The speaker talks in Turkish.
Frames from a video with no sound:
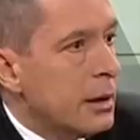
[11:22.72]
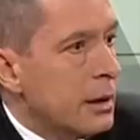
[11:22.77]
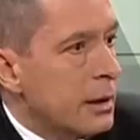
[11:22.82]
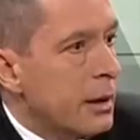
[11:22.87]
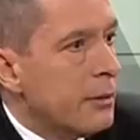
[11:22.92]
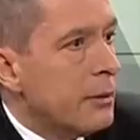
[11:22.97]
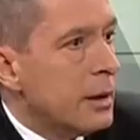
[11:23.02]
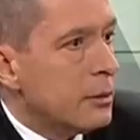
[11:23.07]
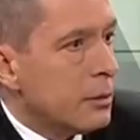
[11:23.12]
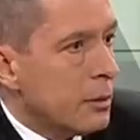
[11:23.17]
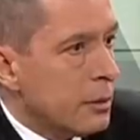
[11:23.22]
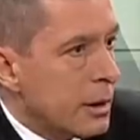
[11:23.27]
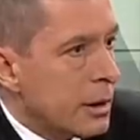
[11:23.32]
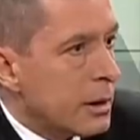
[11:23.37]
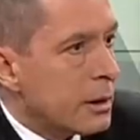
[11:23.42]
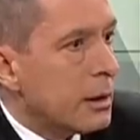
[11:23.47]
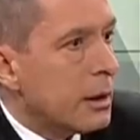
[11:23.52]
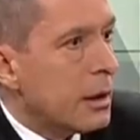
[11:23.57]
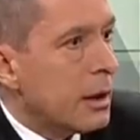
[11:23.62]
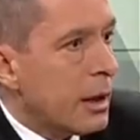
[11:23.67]
değil devlet
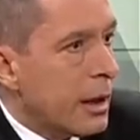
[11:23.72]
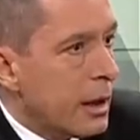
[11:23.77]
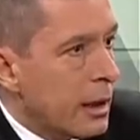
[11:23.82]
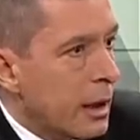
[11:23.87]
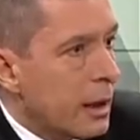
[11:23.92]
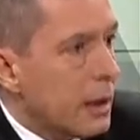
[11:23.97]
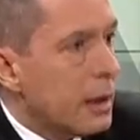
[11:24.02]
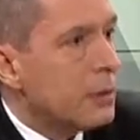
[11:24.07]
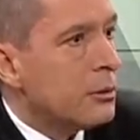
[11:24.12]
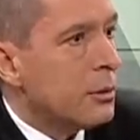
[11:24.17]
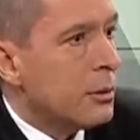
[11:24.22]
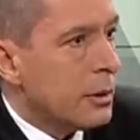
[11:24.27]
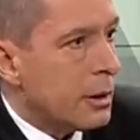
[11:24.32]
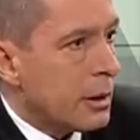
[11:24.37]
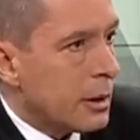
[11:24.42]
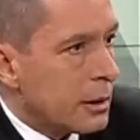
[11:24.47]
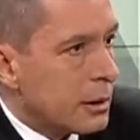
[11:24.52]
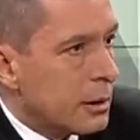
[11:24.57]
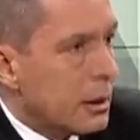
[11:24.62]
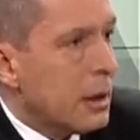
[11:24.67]
olarak da Aynen, eyalet aynen,
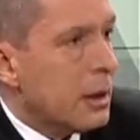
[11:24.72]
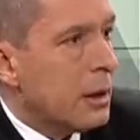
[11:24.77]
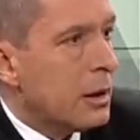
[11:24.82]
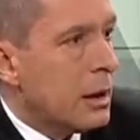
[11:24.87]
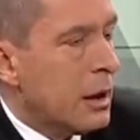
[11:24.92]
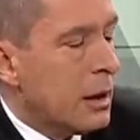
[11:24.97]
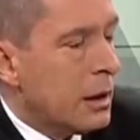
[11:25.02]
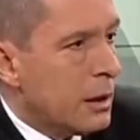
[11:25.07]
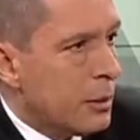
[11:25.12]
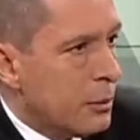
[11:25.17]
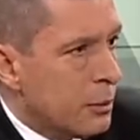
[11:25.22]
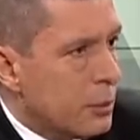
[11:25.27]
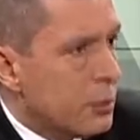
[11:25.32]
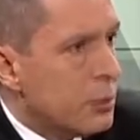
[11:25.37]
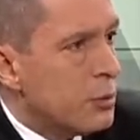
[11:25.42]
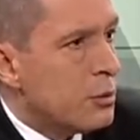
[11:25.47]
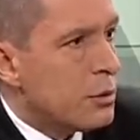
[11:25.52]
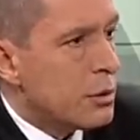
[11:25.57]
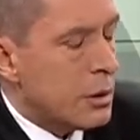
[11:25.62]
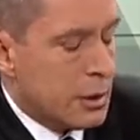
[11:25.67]
olarak da e,
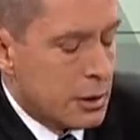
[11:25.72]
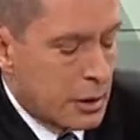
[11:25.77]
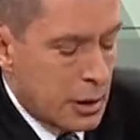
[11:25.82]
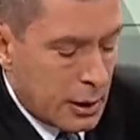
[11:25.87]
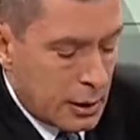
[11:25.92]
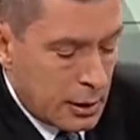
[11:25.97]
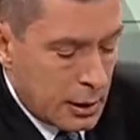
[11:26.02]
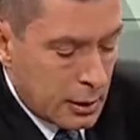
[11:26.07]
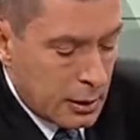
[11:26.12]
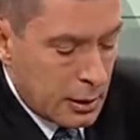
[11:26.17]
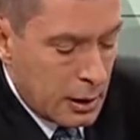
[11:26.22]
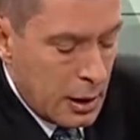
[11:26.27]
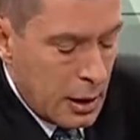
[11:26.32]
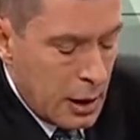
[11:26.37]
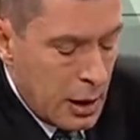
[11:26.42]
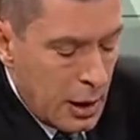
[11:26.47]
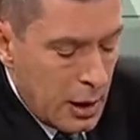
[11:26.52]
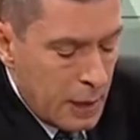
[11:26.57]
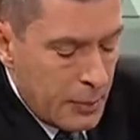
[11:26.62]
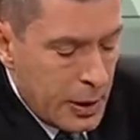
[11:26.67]
bunu üstlenecekler.
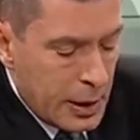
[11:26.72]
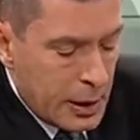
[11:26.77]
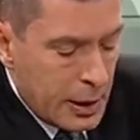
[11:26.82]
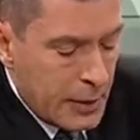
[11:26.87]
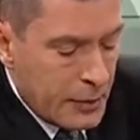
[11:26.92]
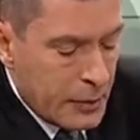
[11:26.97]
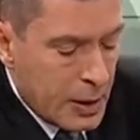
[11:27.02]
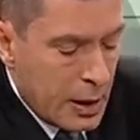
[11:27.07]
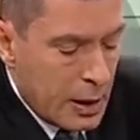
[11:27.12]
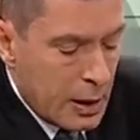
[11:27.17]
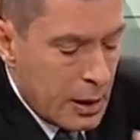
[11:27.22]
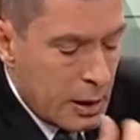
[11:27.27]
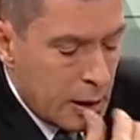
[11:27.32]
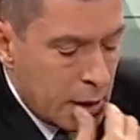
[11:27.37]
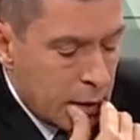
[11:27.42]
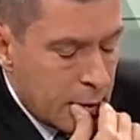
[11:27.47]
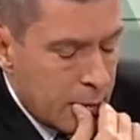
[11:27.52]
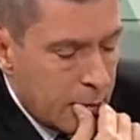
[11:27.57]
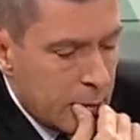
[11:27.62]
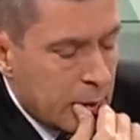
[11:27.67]
Peki
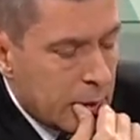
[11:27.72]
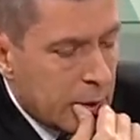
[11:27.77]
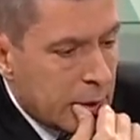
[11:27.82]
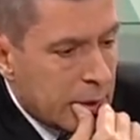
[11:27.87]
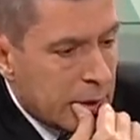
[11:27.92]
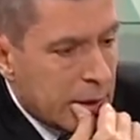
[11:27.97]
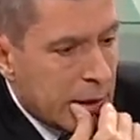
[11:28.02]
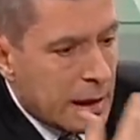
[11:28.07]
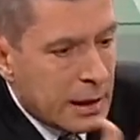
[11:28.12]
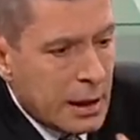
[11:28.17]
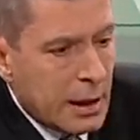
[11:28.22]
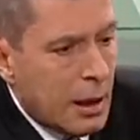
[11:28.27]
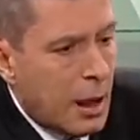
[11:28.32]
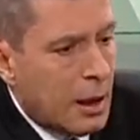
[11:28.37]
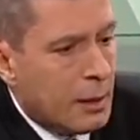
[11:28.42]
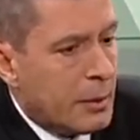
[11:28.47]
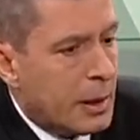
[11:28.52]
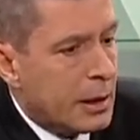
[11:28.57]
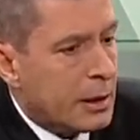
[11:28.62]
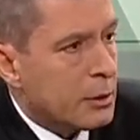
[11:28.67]
e, şimdi neden
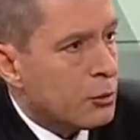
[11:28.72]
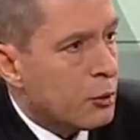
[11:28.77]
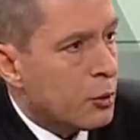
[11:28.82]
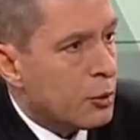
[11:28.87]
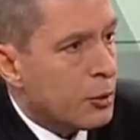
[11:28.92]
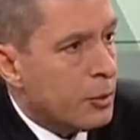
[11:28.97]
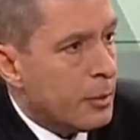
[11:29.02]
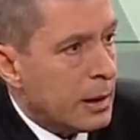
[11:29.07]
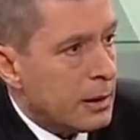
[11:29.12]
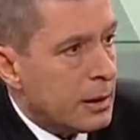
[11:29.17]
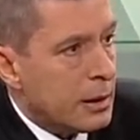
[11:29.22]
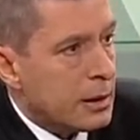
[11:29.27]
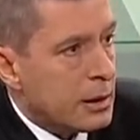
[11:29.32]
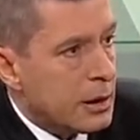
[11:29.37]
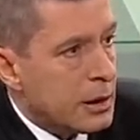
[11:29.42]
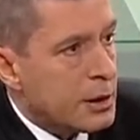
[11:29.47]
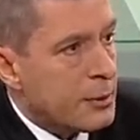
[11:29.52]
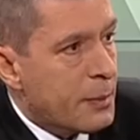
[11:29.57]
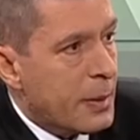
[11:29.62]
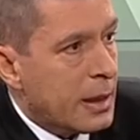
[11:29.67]
Almanya'da okumalı?
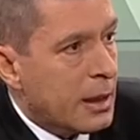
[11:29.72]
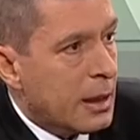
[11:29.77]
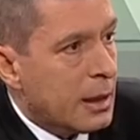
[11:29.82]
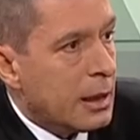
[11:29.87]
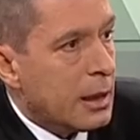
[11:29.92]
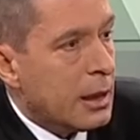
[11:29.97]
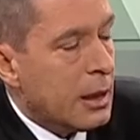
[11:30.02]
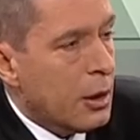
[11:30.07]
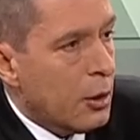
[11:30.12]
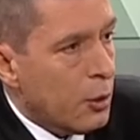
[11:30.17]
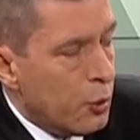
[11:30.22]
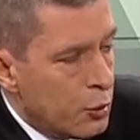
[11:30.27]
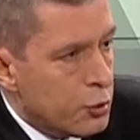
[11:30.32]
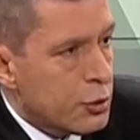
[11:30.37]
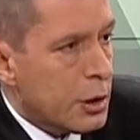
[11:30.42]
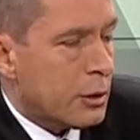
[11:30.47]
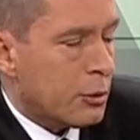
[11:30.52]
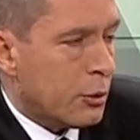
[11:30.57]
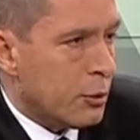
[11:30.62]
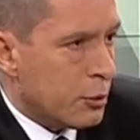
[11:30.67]
Kısmen hani
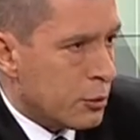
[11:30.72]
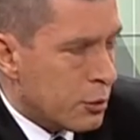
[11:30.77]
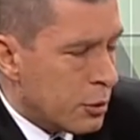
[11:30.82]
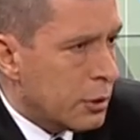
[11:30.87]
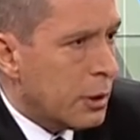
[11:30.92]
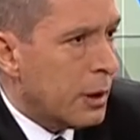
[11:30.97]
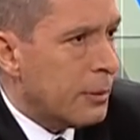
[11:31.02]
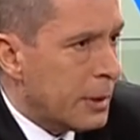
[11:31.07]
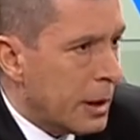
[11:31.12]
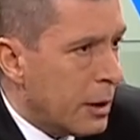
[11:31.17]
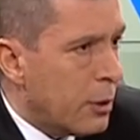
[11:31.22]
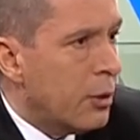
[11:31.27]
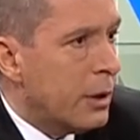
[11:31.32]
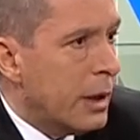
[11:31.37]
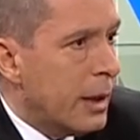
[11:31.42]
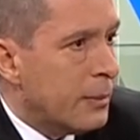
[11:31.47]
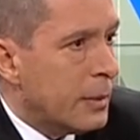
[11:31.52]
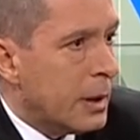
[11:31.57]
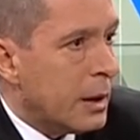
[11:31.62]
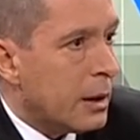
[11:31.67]
ücret konusu tabii
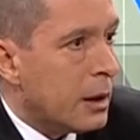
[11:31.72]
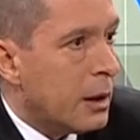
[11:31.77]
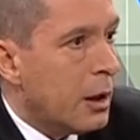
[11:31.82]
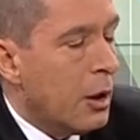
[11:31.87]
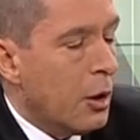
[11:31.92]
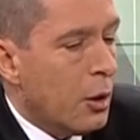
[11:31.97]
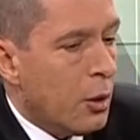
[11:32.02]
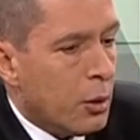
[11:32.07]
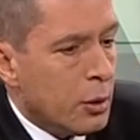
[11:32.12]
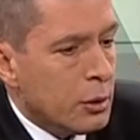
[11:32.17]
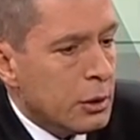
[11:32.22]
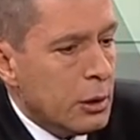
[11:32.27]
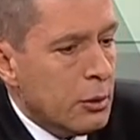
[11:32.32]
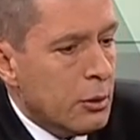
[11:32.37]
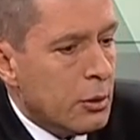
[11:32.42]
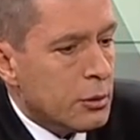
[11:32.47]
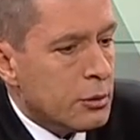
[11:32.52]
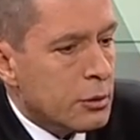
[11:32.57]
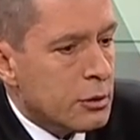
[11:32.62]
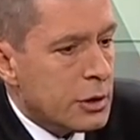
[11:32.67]
önemli. Ondan
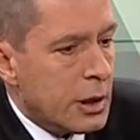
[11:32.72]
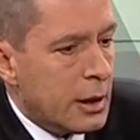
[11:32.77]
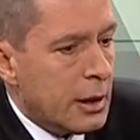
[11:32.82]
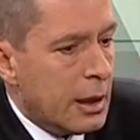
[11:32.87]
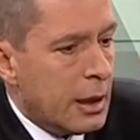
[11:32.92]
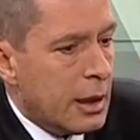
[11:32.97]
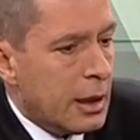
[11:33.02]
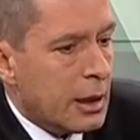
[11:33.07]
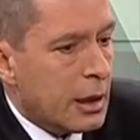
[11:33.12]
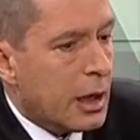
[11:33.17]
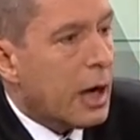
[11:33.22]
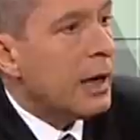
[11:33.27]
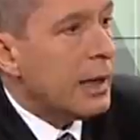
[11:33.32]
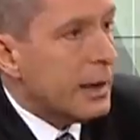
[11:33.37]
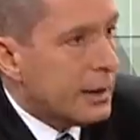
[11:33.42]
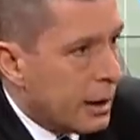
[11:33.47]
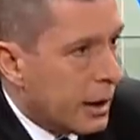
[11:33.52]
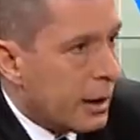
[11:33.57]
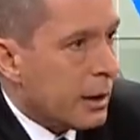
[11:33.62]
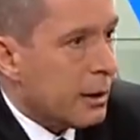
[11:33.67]
önce e,
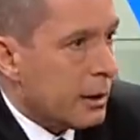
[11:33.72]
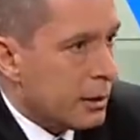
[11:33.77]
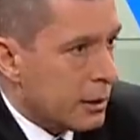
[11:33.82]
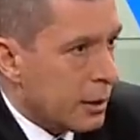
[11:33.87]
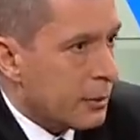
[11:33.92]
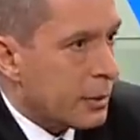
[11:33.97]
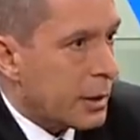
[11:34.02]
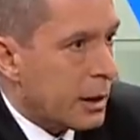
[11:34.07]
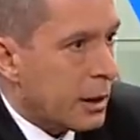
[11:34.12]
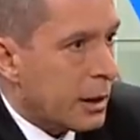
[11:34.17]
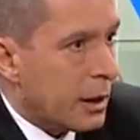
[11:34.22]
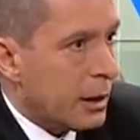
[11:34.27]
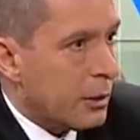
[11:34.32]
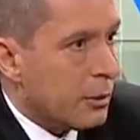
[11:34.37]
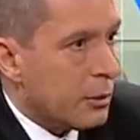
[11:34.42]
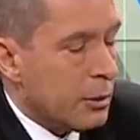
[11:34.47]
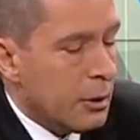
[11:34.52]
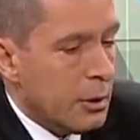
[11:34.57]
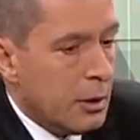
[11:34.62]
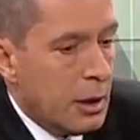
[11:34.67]
kalite tabii ki
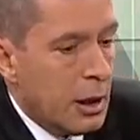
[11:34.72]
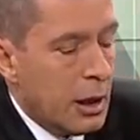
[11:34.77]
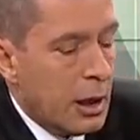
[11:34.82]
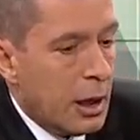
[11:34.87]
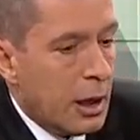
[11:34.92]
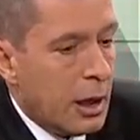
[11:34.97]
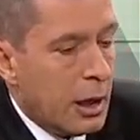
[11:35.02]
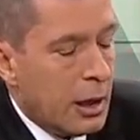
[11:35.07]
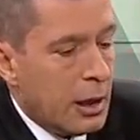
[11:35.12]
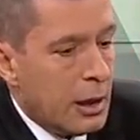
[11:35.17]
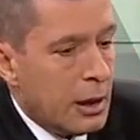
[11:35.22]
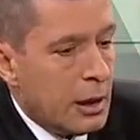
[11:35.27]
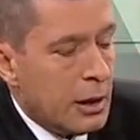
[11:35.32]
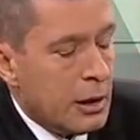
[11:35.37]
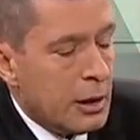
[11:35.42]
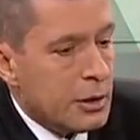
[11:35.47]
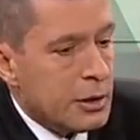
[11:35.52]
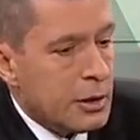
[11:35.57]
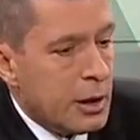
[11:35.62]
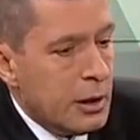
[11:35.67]
geliyor.
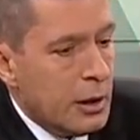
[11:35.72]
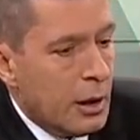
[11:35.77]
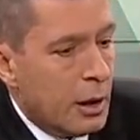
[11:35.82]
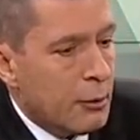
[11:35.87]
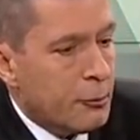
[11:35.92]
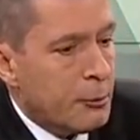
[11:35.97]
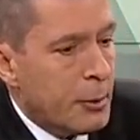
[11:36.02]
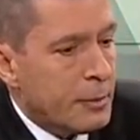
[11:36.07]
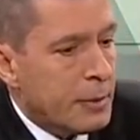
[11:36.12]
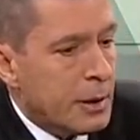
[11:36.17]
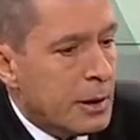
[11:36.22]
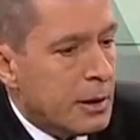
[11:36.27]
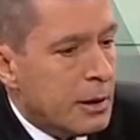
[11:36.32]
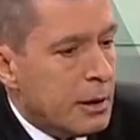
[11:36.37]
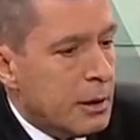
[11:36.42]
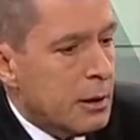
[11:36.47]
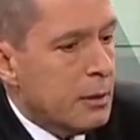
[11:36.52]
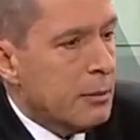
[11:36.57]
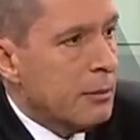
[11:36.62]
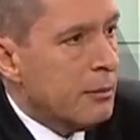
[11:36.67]
E, şeyin Avrupa Birliği'nin